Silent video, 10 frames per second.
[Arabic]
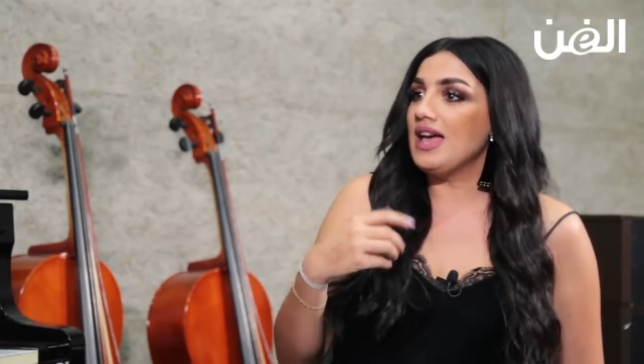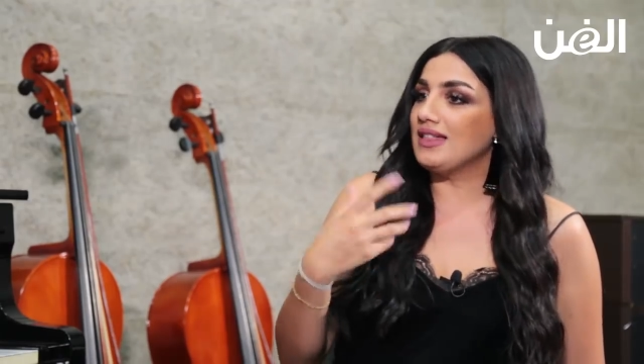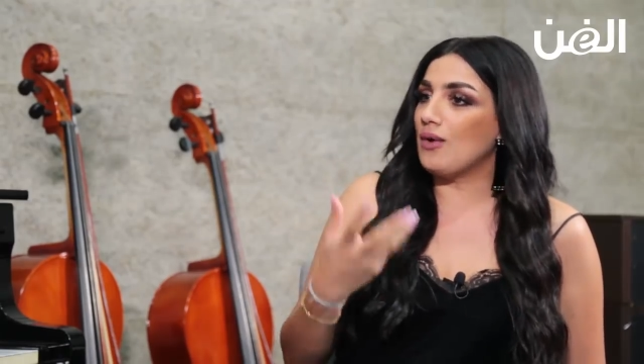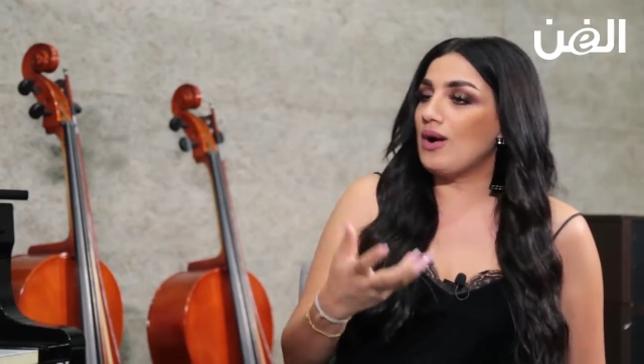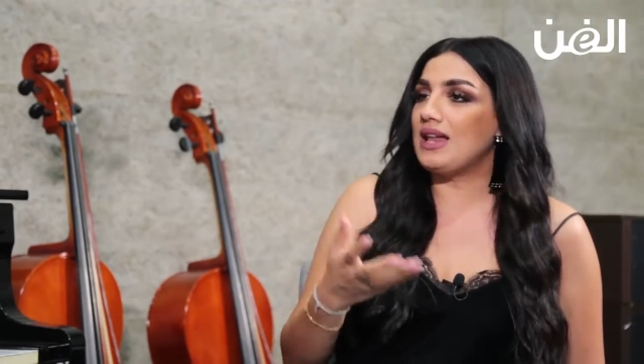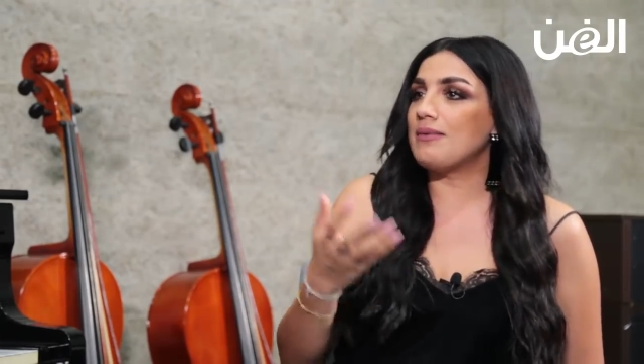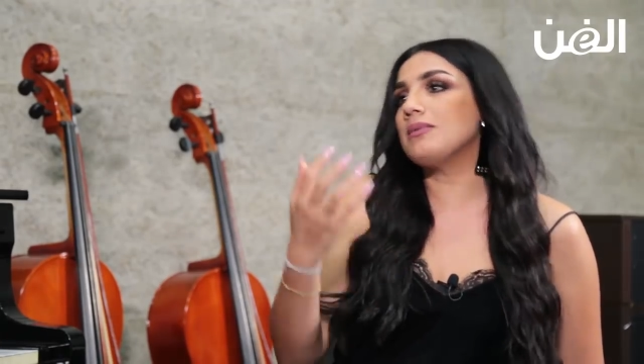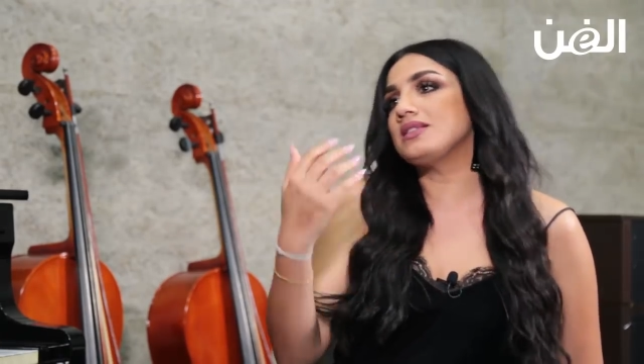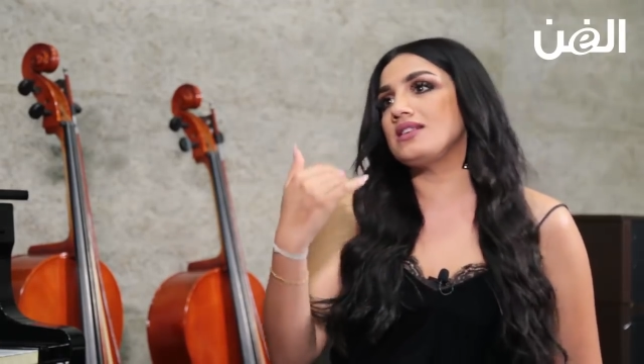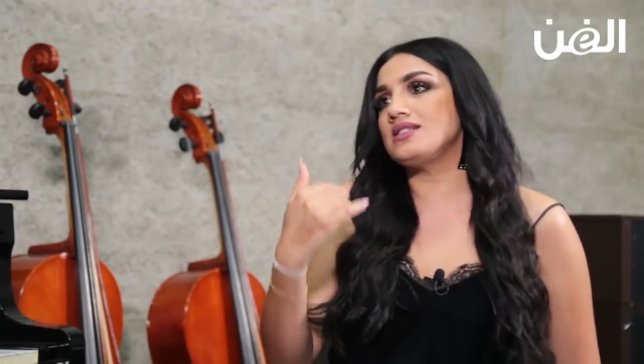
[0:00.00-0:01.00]
نوال ليه ما
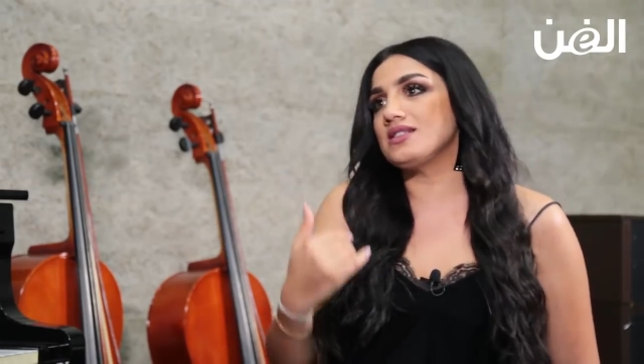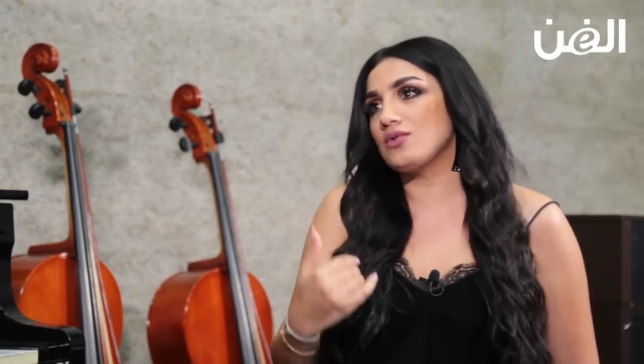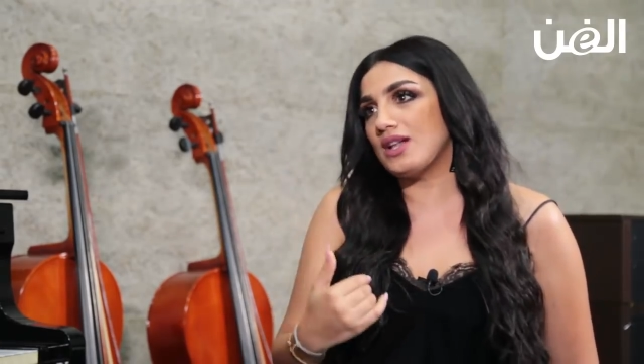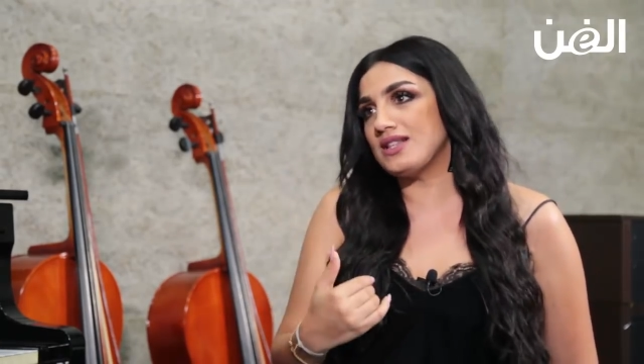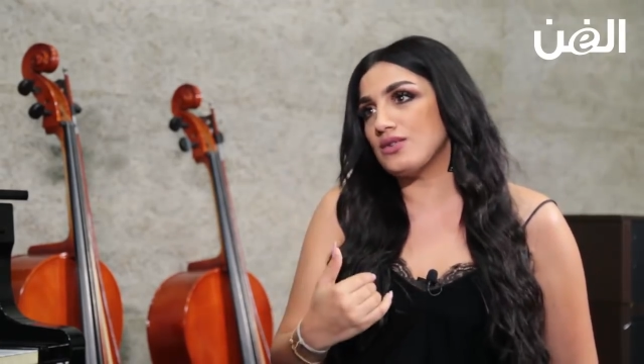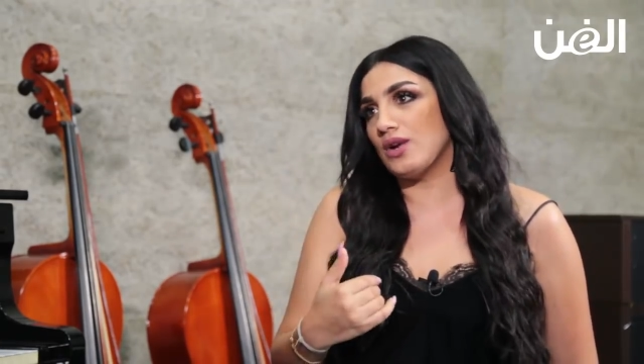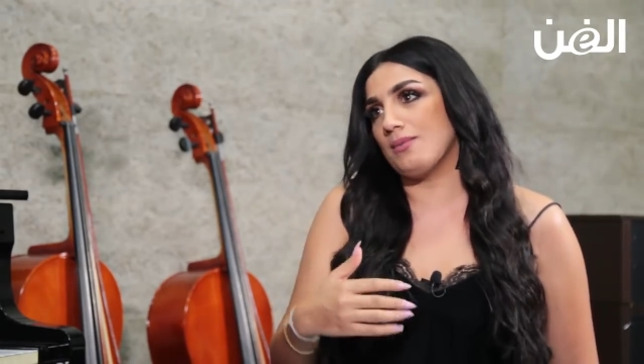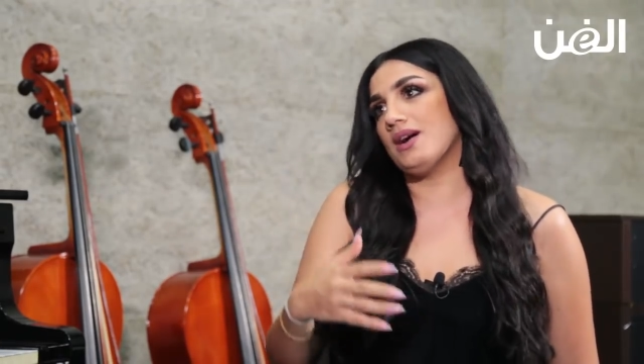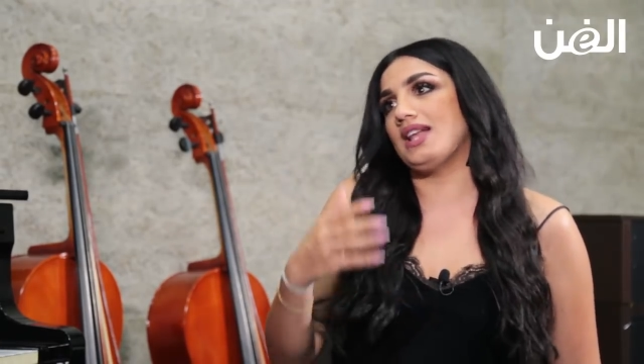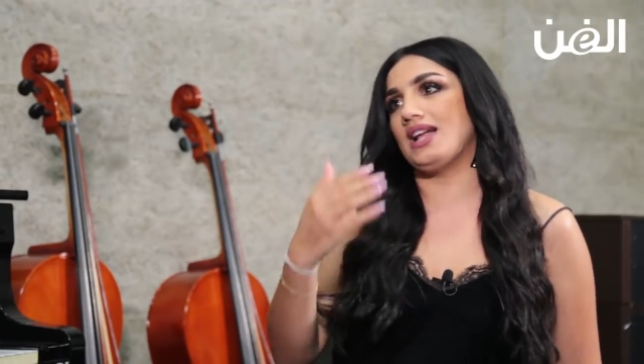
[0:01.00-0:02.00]
عم تنزلي صور انت
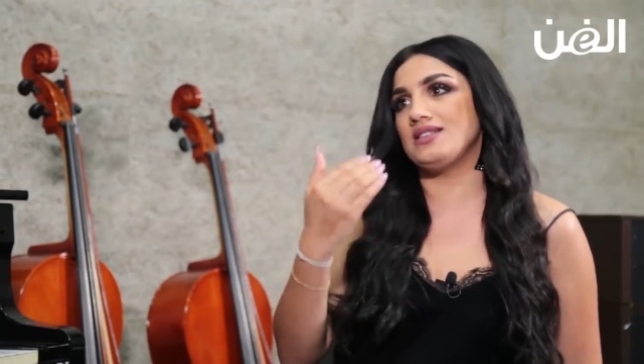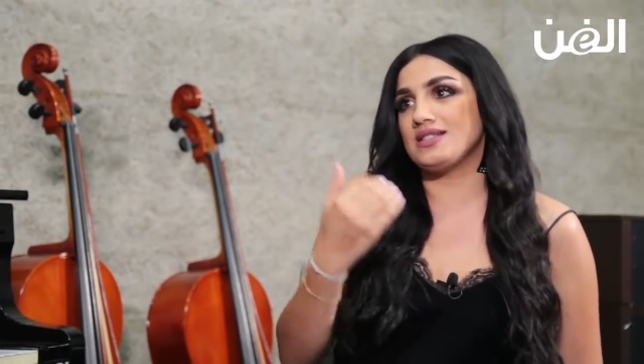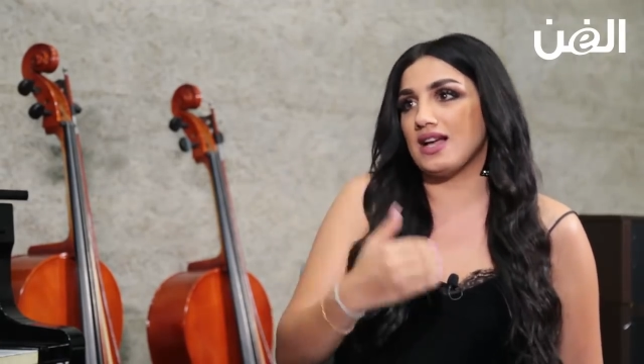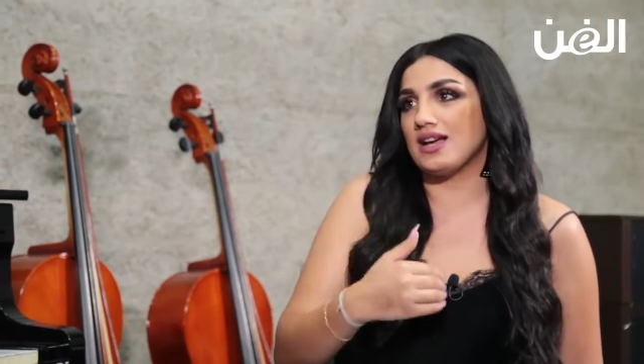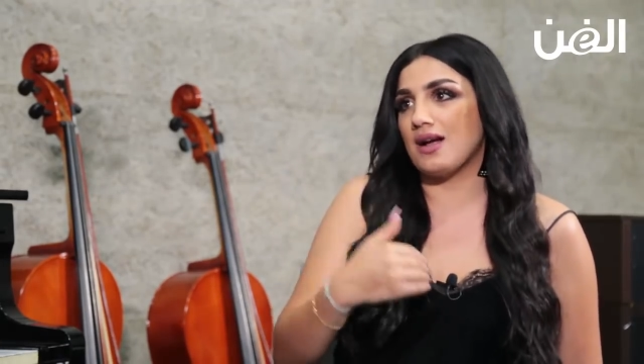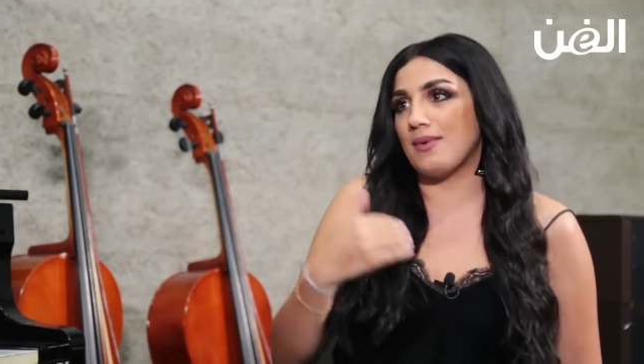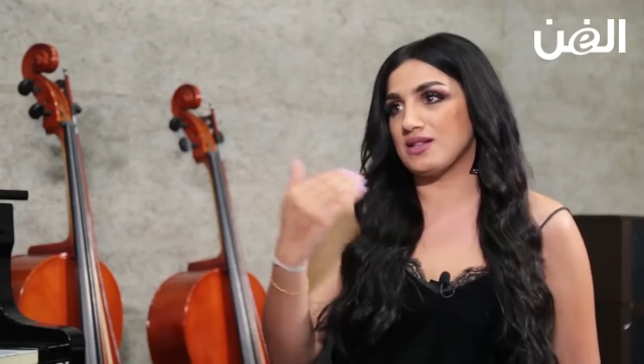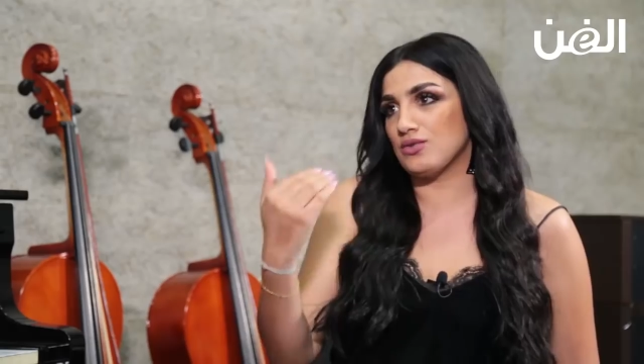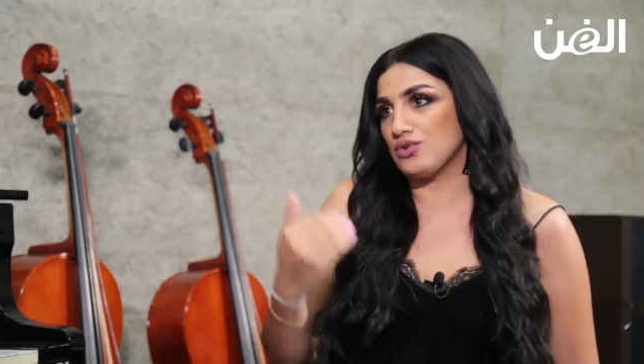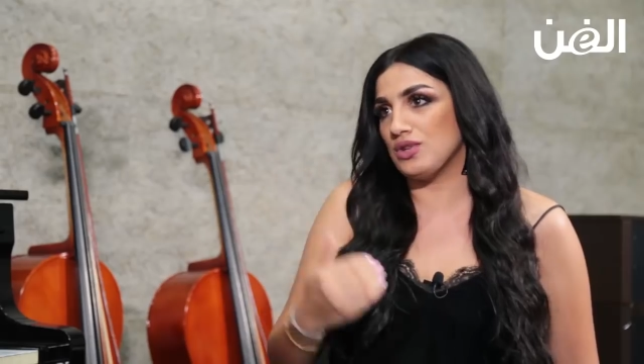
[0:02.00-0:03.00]
وعماد على الانستغرام على
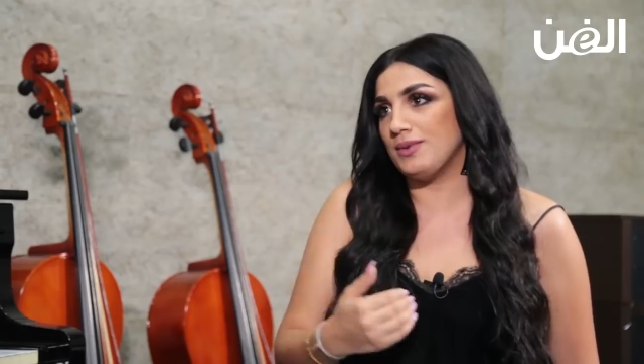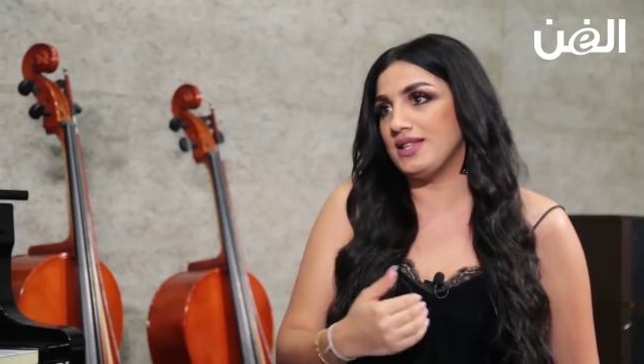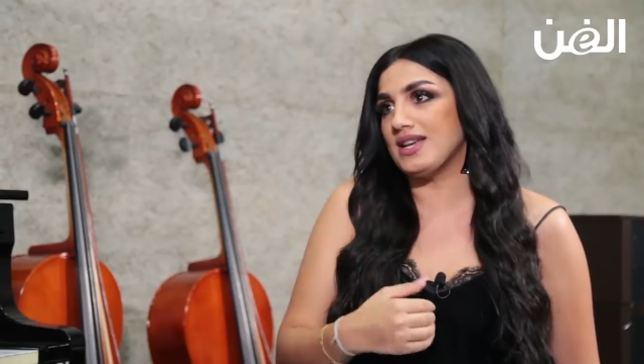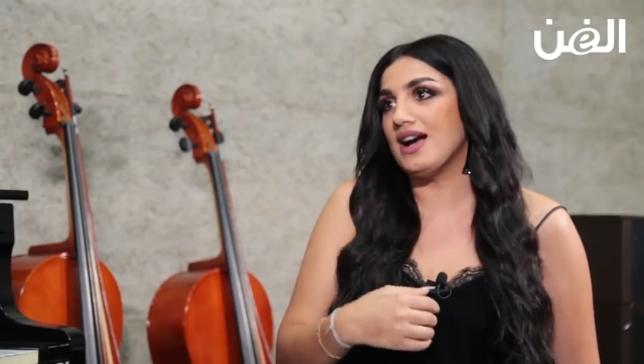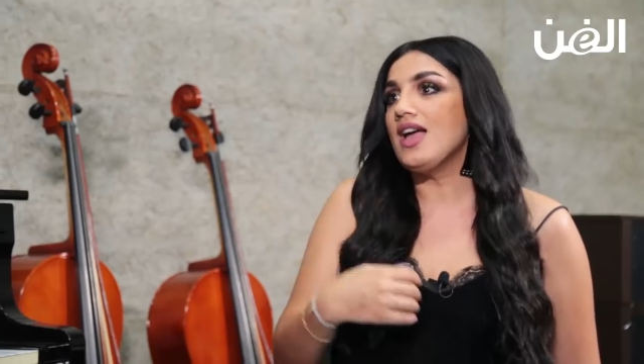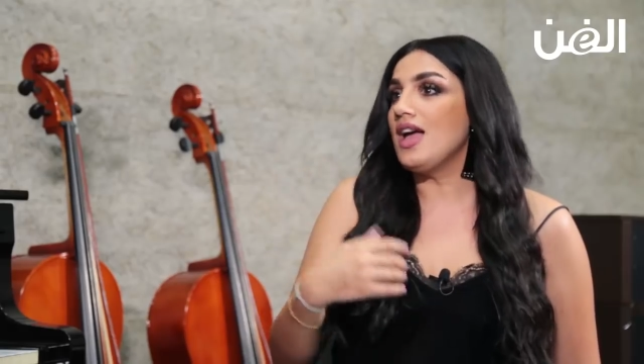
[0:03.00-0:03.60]
السوشيال ميديا